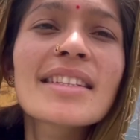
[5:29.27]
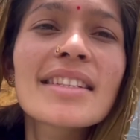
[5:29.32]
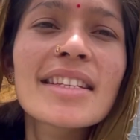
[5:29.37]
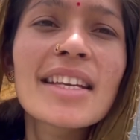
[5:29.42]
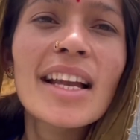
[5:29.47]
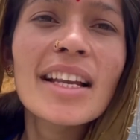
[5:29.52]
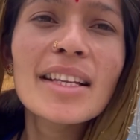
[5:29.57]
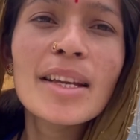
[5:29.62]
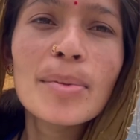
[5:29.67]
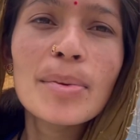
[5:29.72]

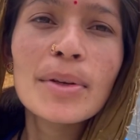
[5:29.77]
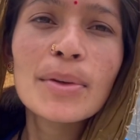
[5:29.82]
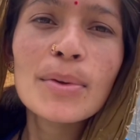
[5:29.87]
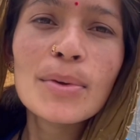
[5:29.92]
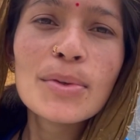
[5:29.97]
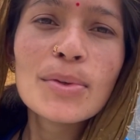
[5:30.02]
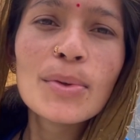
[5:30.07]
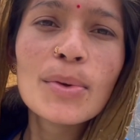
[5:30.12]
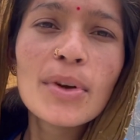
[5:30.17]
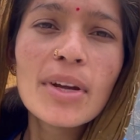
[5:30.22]
चलिए फिर
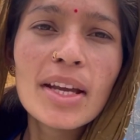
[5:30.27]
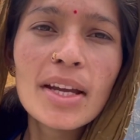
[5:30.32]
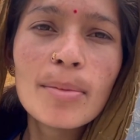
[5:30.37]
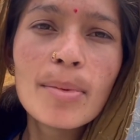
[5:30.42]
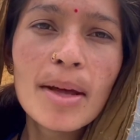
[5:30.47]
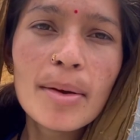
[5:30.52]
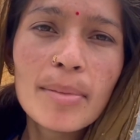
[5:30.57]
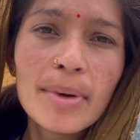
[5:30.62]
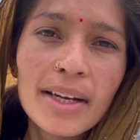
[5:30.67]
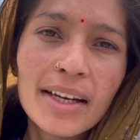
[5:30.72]
दोस्तों एक
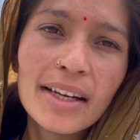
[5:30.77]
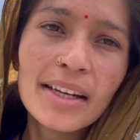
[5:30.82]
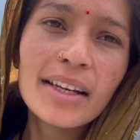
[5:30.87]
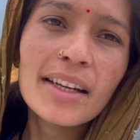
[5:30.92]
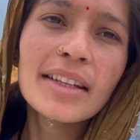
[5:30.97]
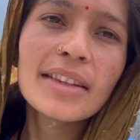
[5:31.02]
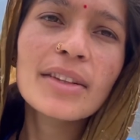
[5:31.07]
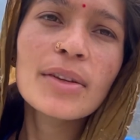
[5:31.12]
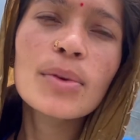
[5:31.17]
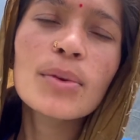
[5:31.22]
बार मैं कर
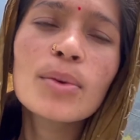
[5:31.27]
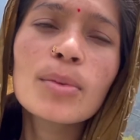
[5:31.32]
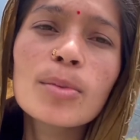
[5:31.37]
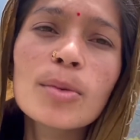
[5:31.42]
लेती हूँ